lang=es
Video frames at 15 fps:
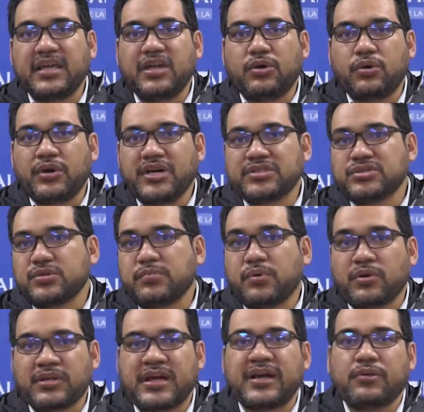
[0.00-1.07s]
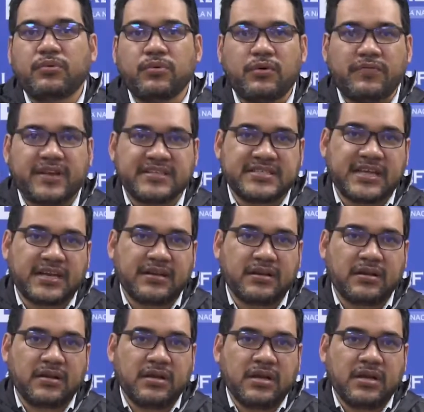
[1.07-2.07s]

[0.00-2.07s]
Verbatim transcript: y cohecho por dar u ofrecer,